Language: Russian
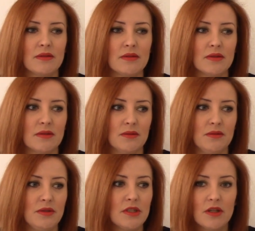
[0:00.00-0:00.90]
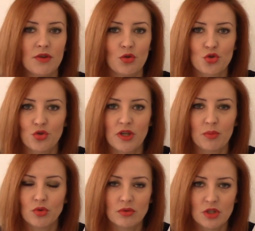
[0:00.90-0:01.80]
Э, не говорю, что я
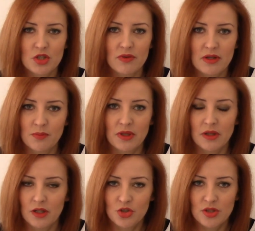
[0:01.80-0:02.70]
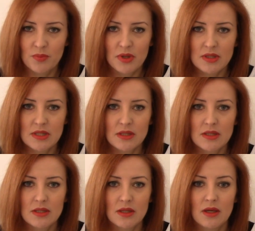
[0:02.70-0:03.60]
буду дошивать мои начатые
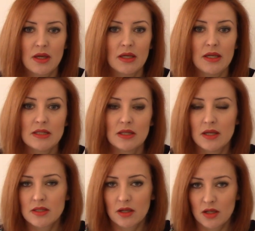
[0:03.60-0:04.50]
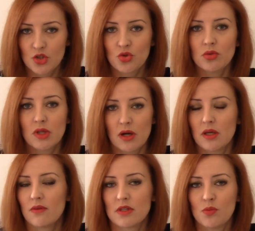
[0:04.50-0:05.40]
процессы. Если я захочу, да,
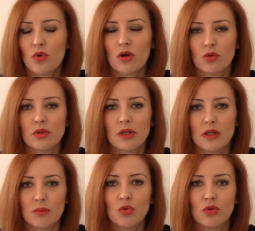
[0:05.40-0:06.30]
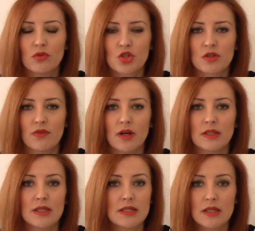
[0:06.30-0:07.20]
я возьму какой-то и буду вышивать.
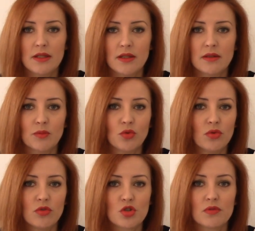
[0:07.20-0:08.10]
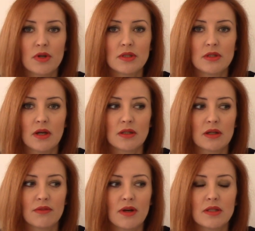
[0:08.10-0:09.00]
Если нет, я буду вышивать,
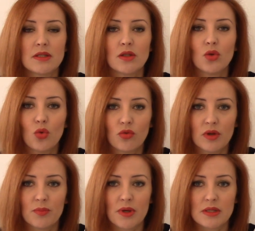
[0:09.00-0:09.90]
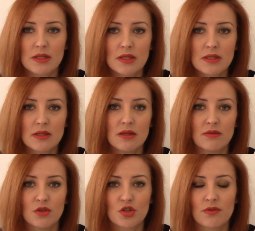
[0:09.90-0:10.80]
открывать новые процессы и
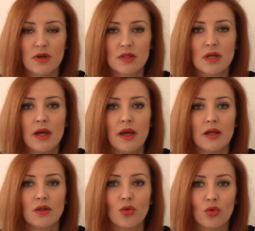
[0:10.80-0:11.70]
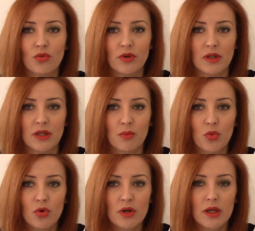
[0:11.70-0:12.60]
вышивать новые
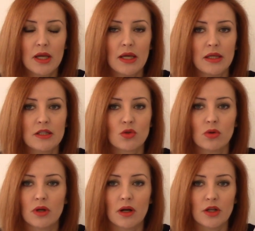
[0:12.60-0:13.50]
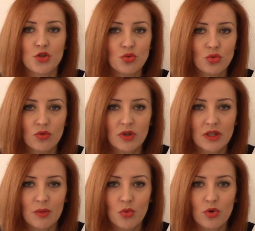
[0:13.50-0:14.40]
наборы, и сколько хочу новых
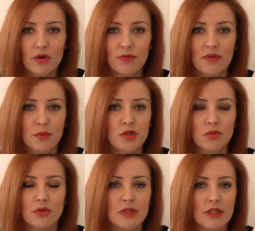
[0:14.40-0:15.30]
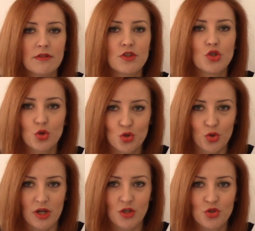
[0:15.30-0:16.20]
наборов, и вообще буду делать все, что
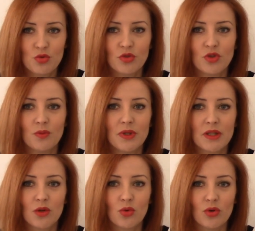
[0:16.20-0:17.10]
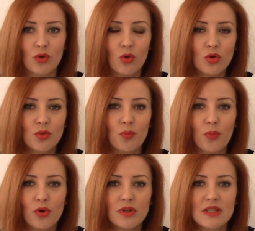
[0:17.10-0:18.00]
хочу. Вот у меня такой год
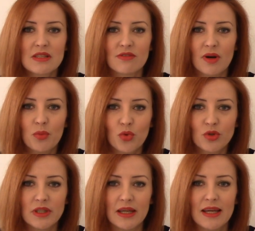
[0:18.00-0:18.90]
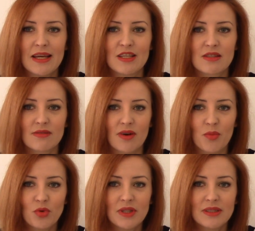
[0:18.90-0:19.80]
полной свободы.
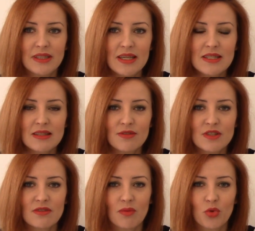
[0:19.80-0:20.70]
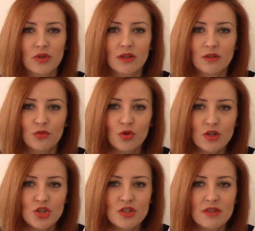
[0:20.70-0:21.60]
Свобода действий, свобода
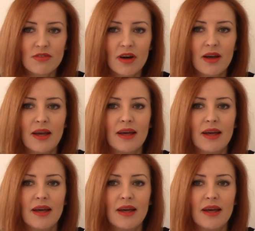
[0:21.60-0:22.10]
творчества.